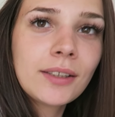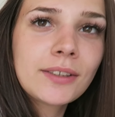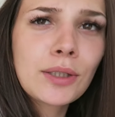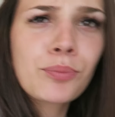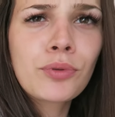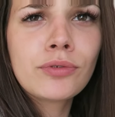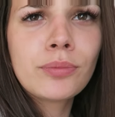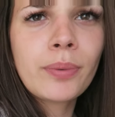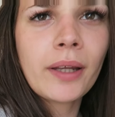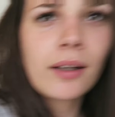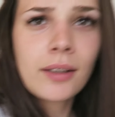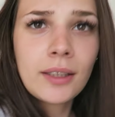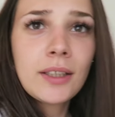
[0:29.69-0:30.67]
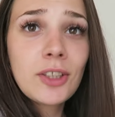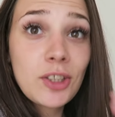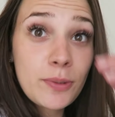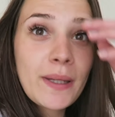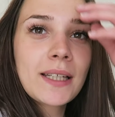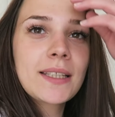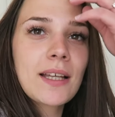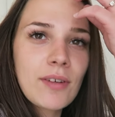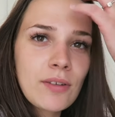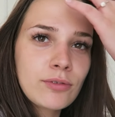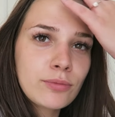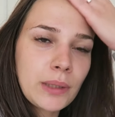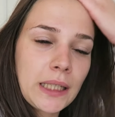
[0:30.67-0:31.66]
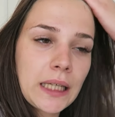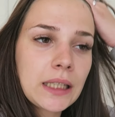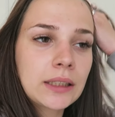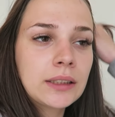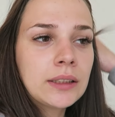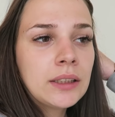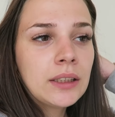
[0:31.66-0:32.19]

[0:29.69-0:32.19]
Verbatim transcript: ça peut vous plaire, j'espère que ça va vous plaire,